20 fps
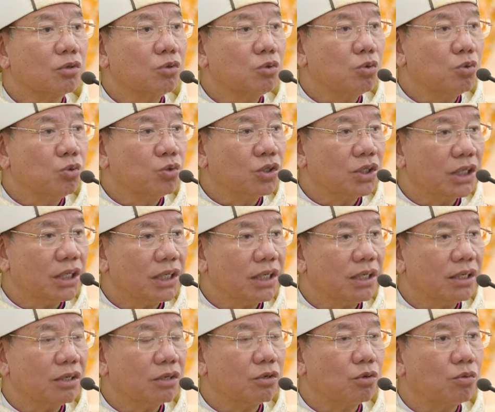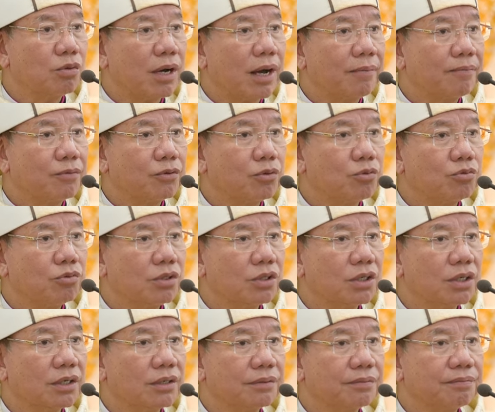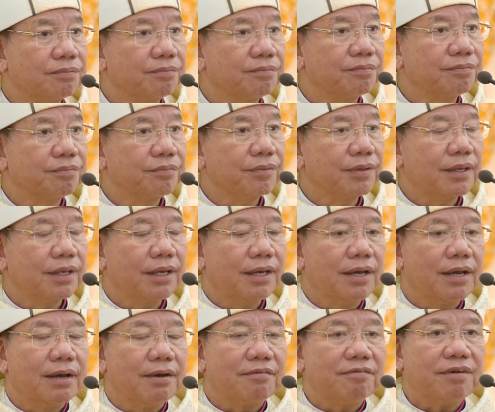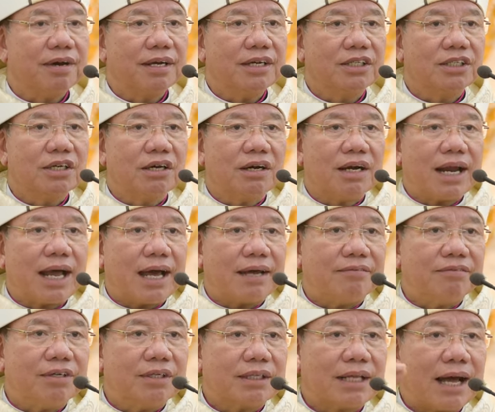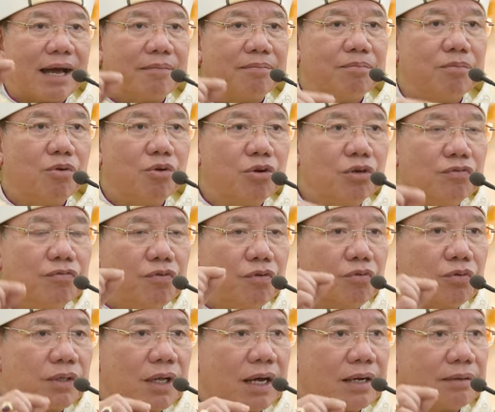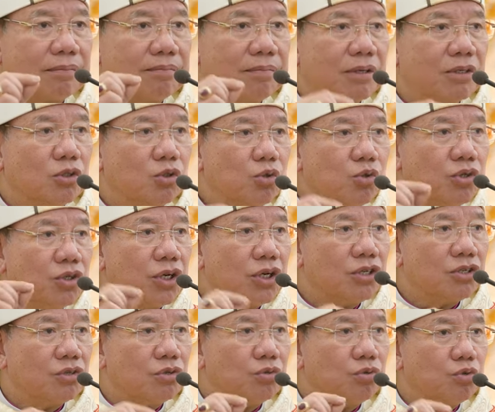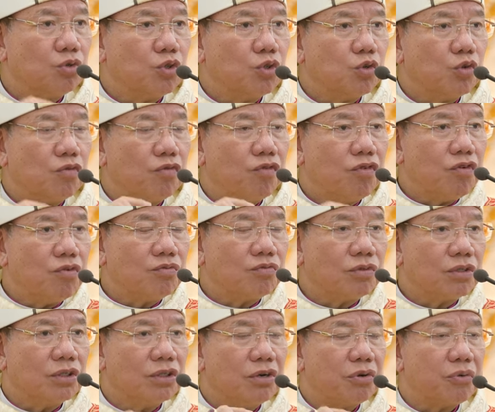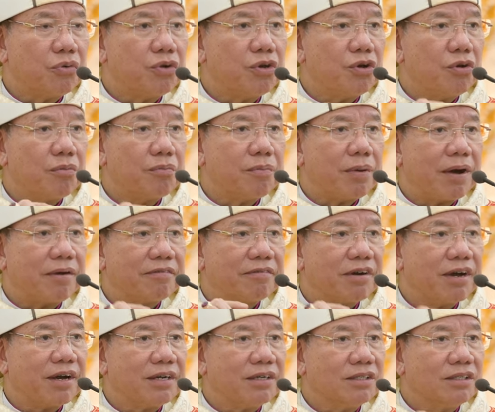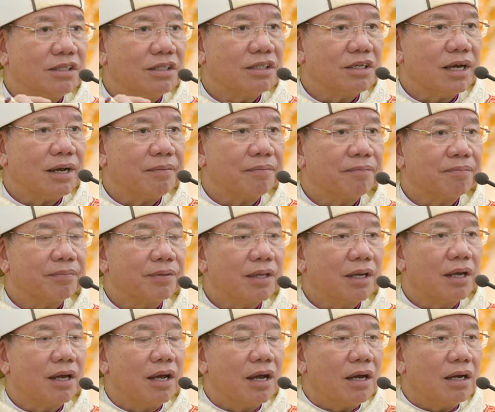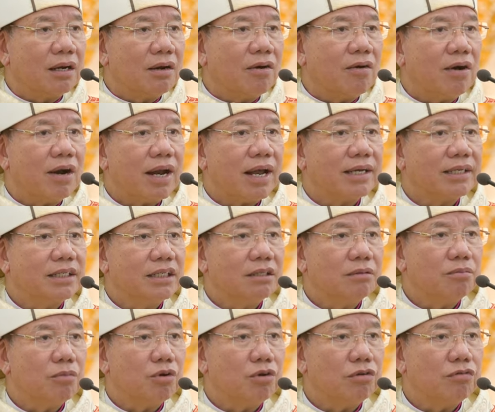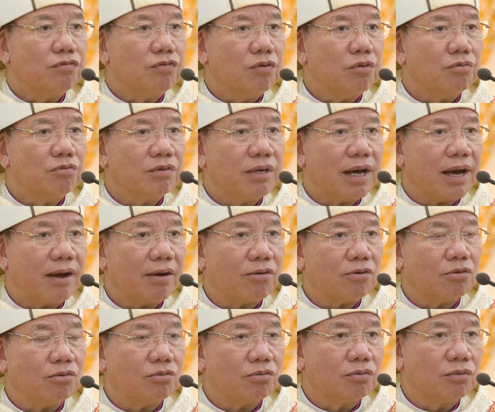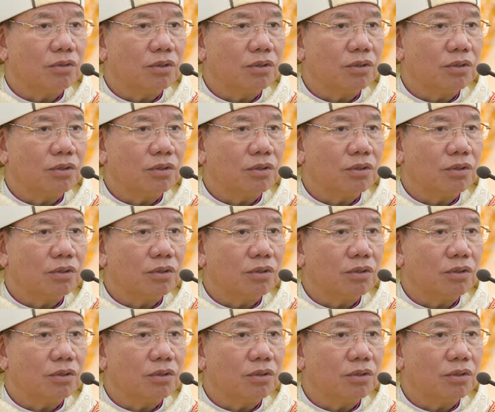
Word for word: tu trì cũng áp dụng được. Vậy trở lại với tám mối phúc thật mà Chúa Giêsu chúc phúc thưa quý ông bà và anh chị em. Đó là những mối phúc nào?